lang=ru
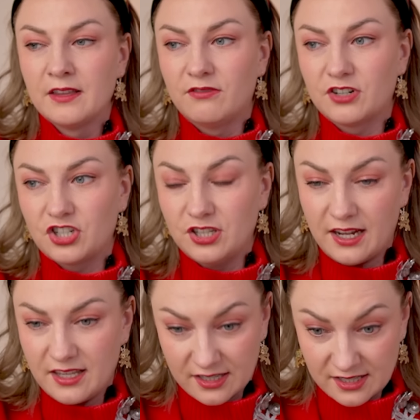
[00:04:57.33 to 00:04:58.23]
в
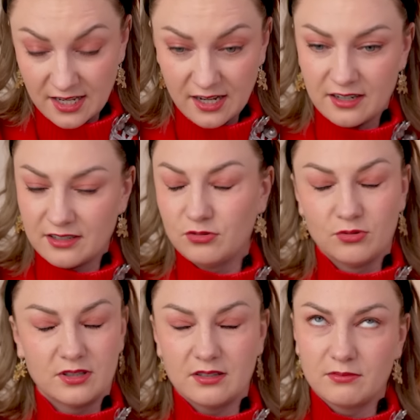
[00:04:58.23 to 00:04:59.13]
ожидании зэка, ну
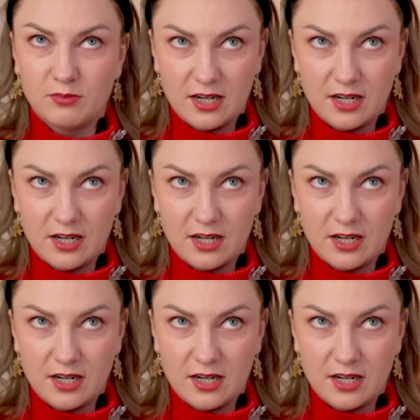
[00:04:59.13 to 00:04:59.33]
это